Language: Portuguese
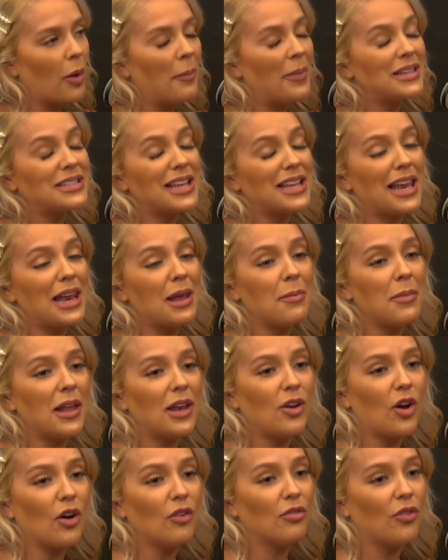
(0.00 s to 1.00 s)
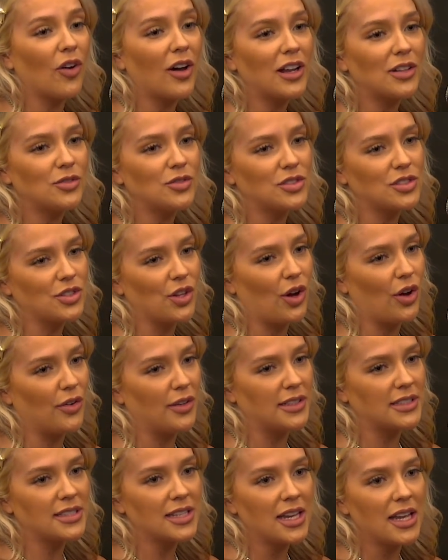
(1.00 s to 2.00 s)
Brother. mas ela é melhor fora do
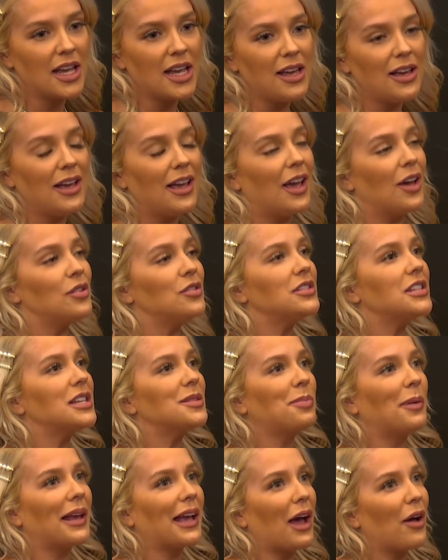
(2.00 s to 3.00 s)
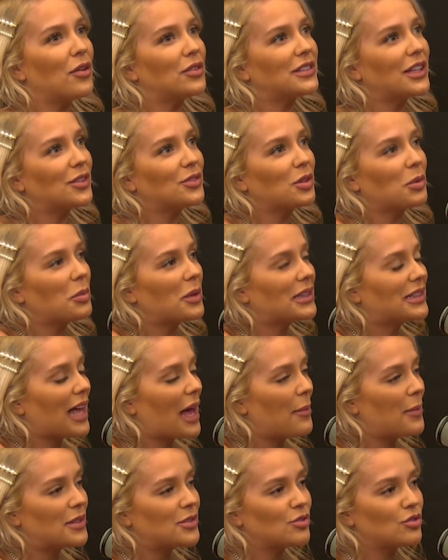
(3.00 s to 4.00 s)
Stories. Eu não sei explicar, eu tento
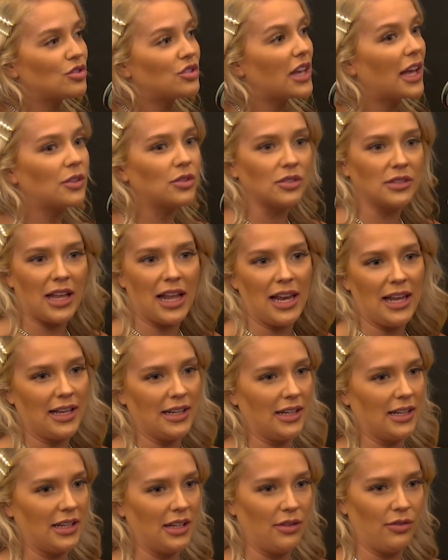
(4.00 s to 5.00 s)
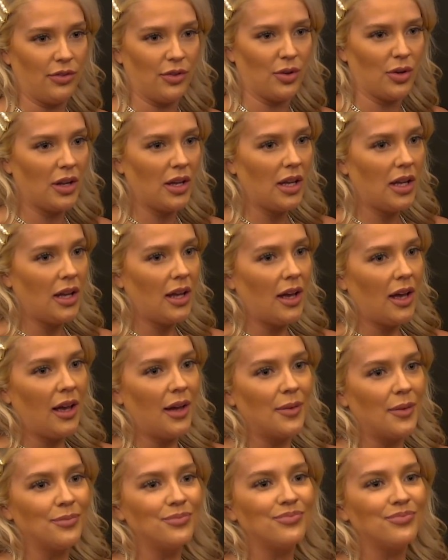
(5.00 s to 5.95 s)
imitar, mas o jeito dela é incrível. Sim. Traz uma